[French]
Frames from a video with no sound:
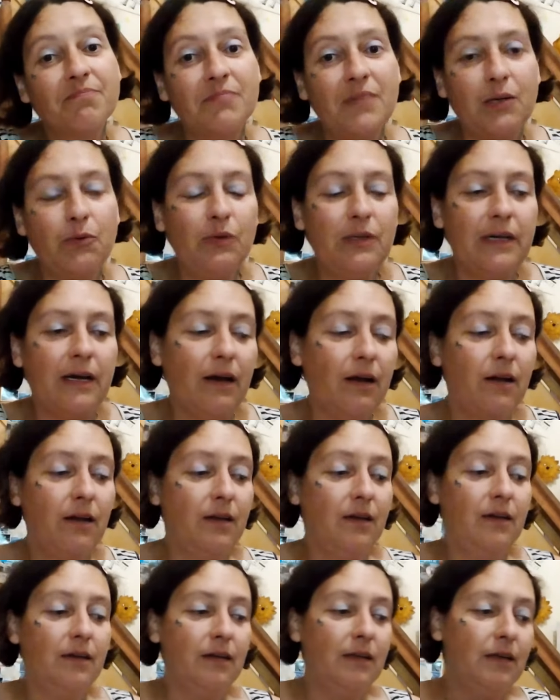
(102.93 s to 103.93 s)
Bah oui, hein.
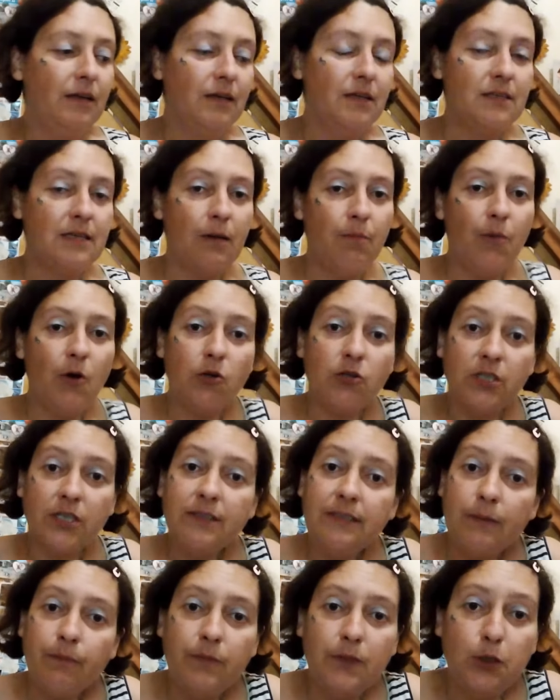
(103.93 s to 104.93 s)
ça mange
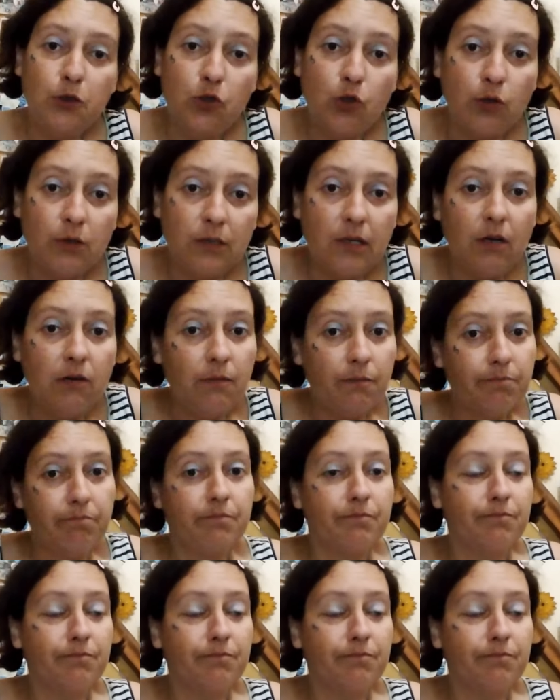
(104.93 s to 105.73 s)
hein, ces petites choses-là.